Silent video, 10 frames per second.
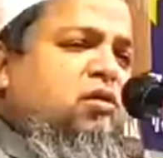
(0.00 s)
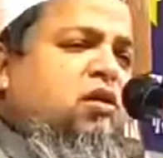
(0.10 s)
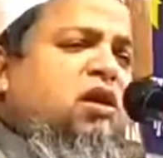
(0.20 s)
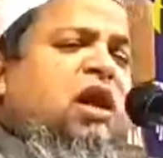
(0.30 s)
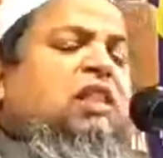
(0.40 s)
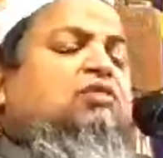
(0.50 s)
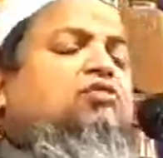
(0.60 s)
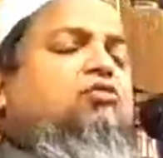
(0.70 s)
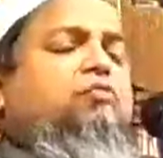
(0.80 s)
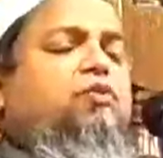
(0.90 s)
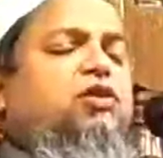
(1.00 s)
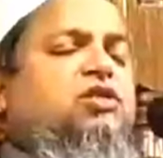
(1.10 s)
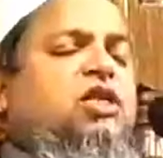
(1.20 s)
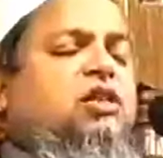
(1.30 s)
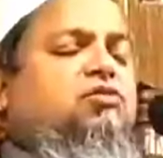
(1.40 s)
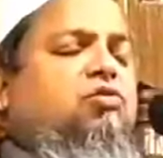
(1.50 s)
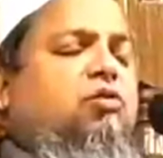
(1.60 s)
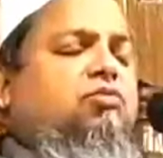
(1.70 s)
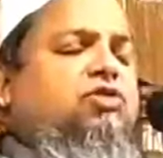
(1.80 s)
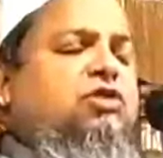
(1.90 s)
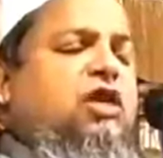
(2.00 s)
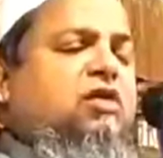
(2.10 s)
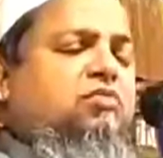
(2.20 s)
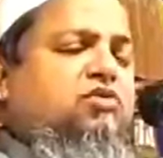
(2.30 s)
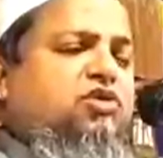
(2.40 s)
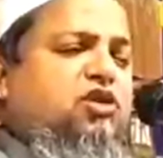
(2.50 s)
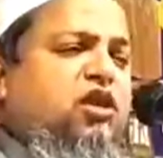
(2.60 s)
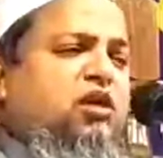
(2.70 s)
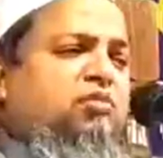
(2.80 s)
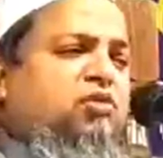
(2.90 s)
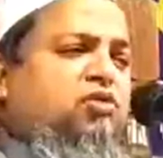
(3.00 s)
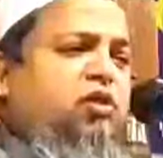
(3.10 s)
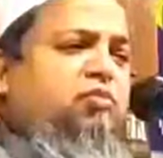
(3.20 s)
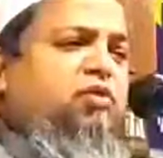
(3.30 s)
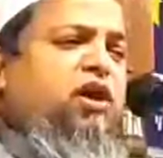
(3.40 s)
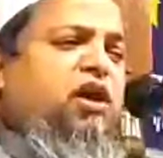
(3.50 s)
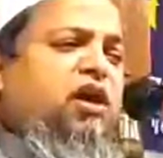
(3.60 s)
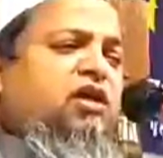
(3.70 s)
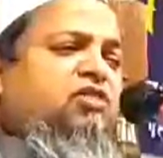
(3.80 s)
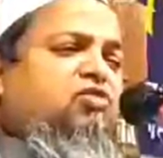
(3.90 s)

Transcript: ক্লান্ত পরিশ্রান্ত অবস্থায় মসজিদের ভেতরে পড়ে খালি